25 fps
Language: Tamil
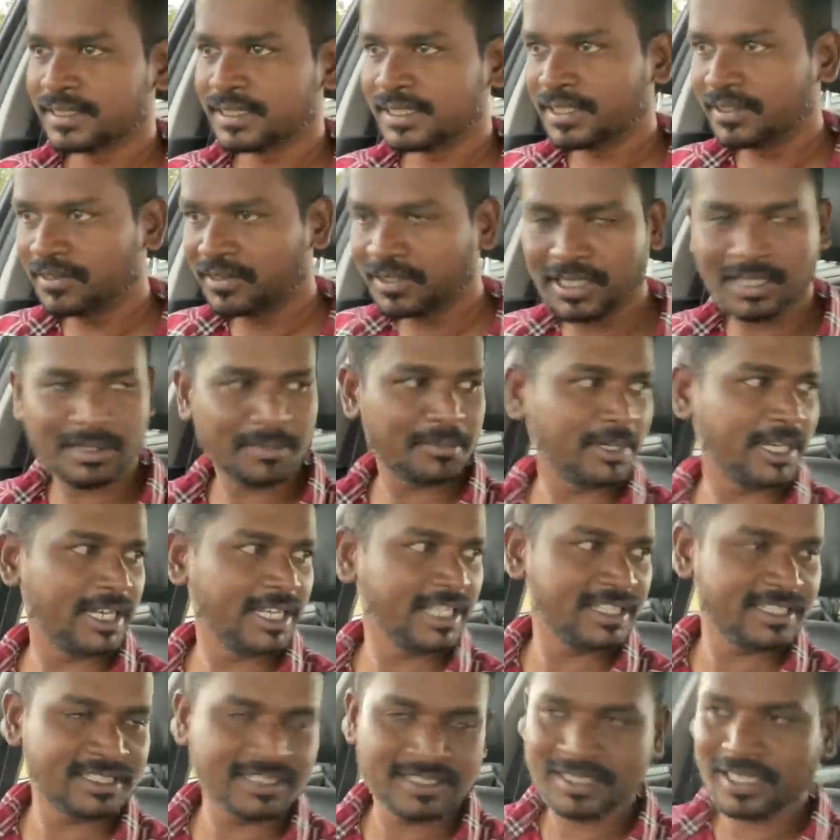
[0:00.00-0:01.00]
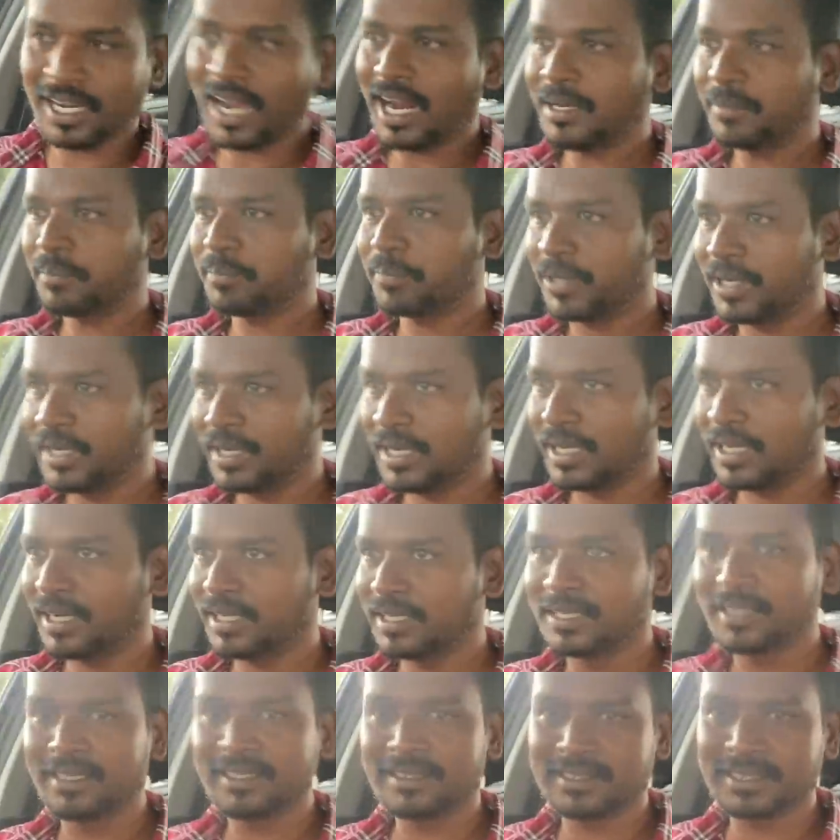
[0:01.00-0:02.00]
அவங்களாம் பைக்கை ஸ்டார்ட் பண்ணால்
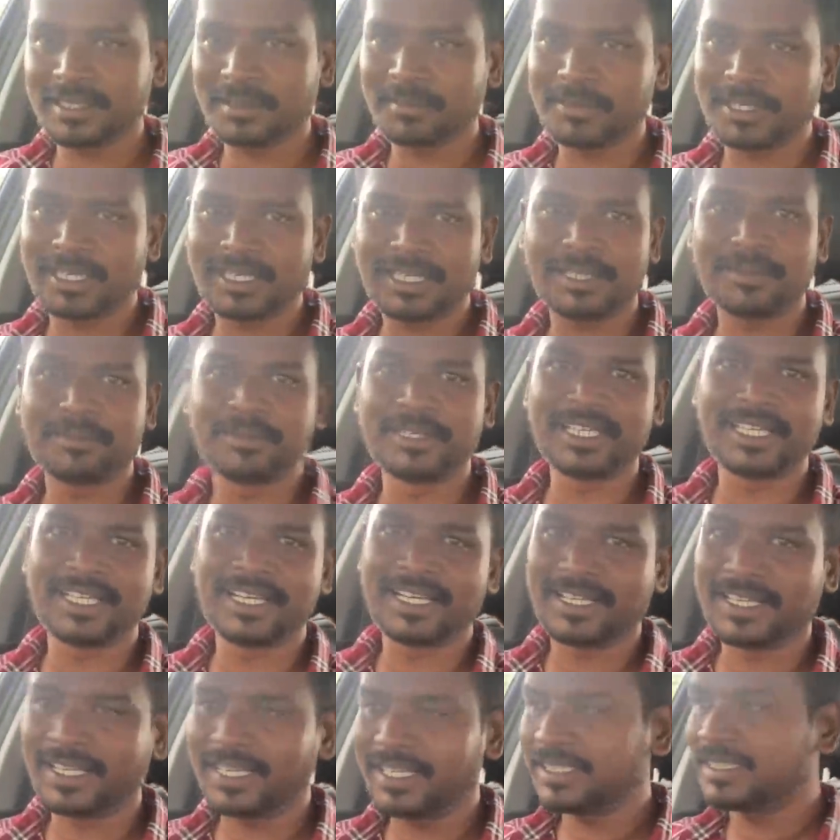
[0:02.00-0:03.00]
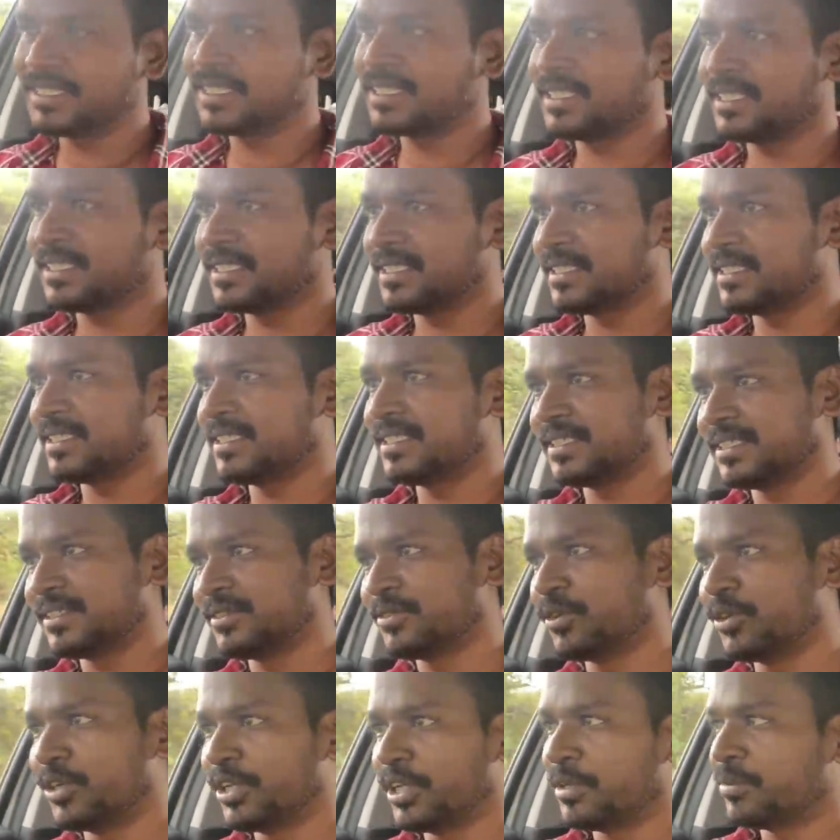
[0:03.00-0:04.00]
நிறுத்த மாட்டேன் அப்படிங்கிற ரேஞ்சுக்கு
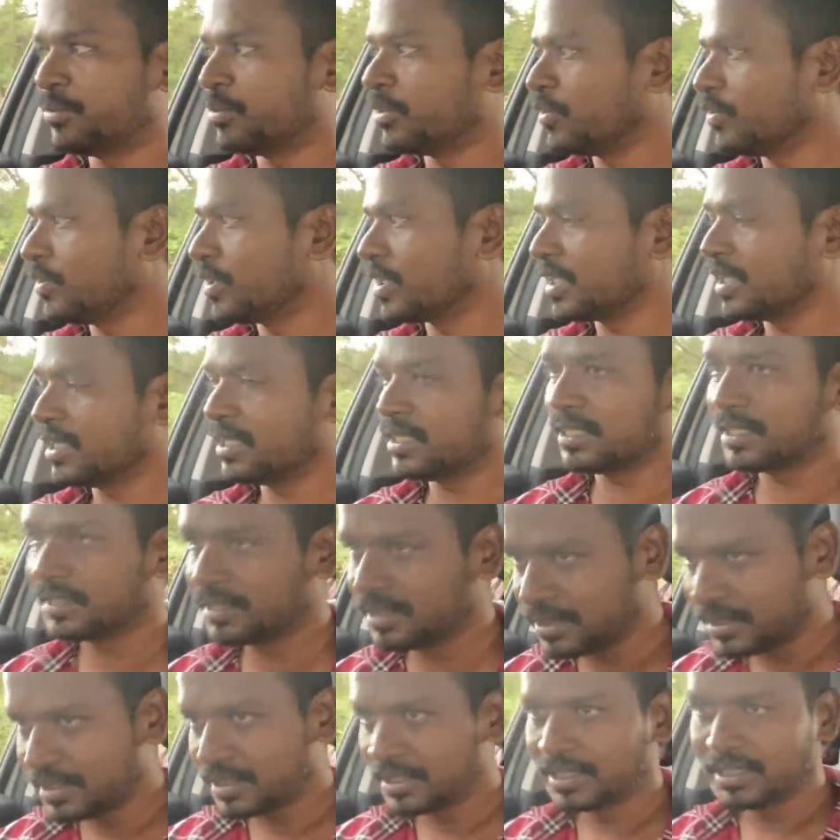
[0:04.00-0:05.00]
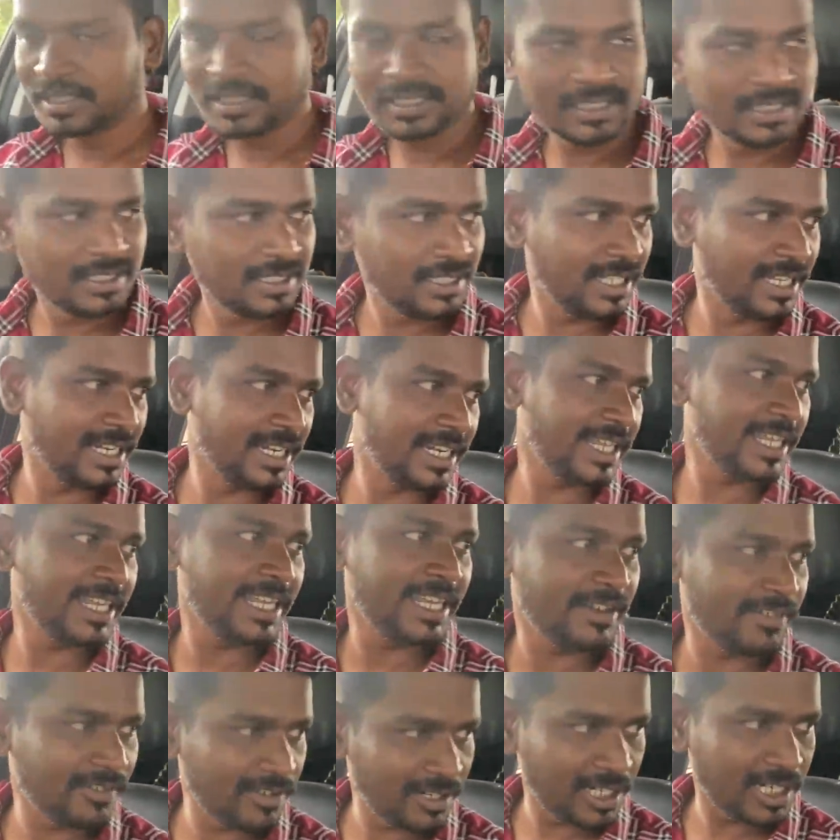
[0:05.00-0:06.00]
ஓட்டிகிட்டு போவாங்க என்னைக்கு
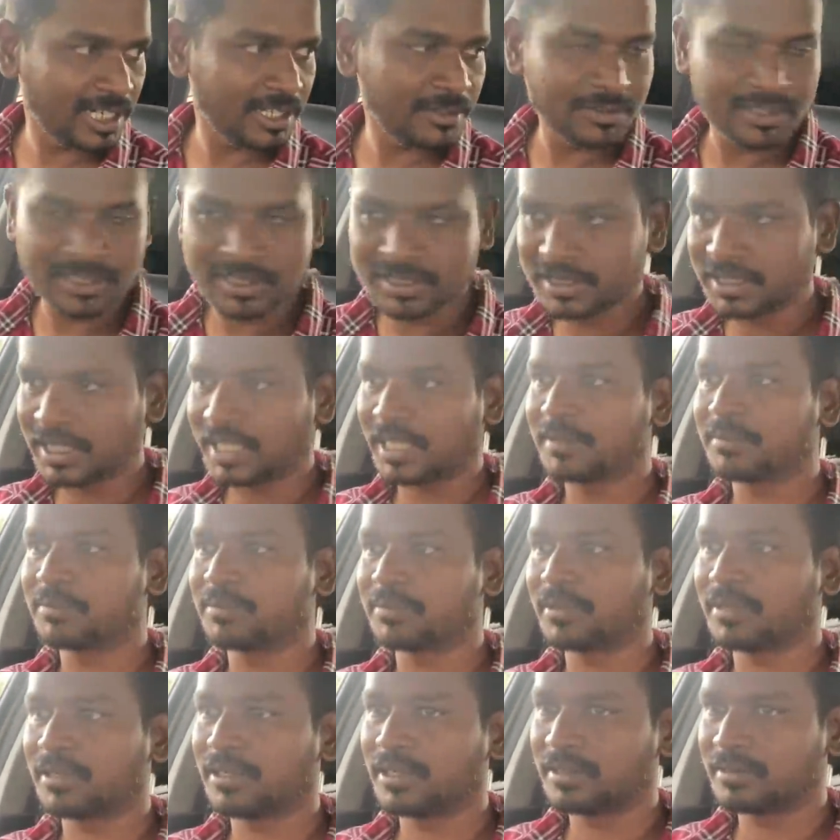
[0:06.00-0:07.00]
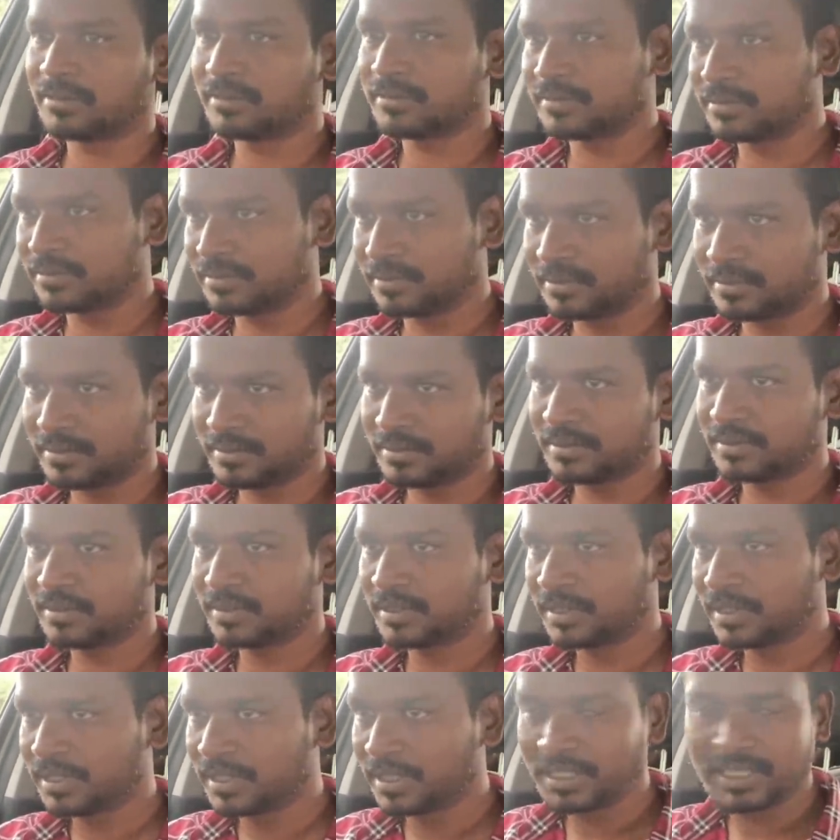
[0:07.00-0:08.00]
ஏமா அடிபட்டு சாக போகிறானோ
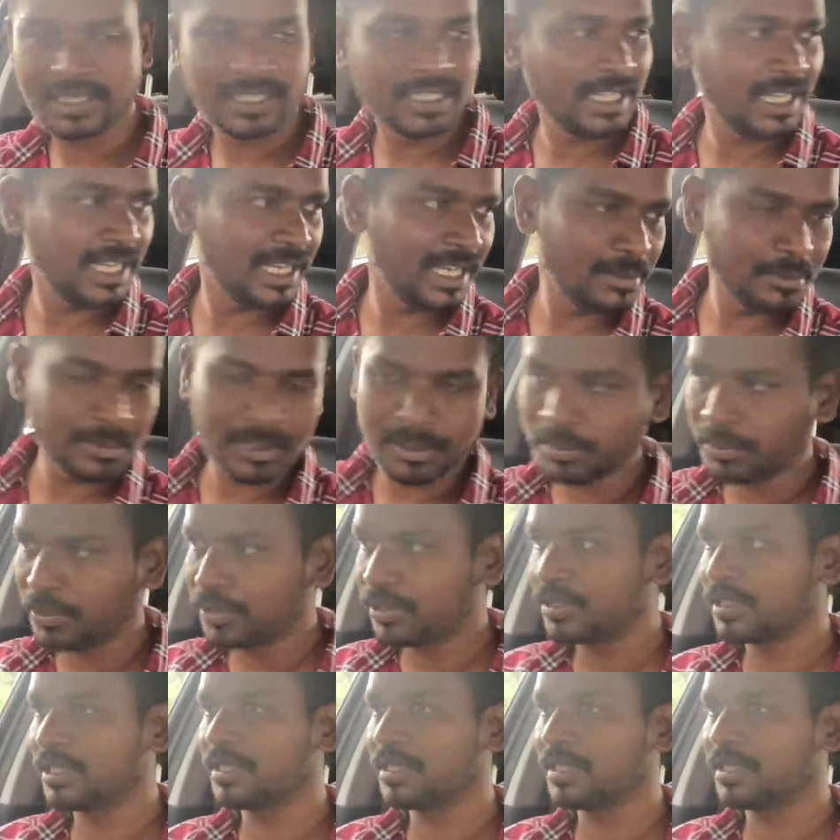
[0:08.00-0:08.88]
நீ ஹெல்மெட் போட்டு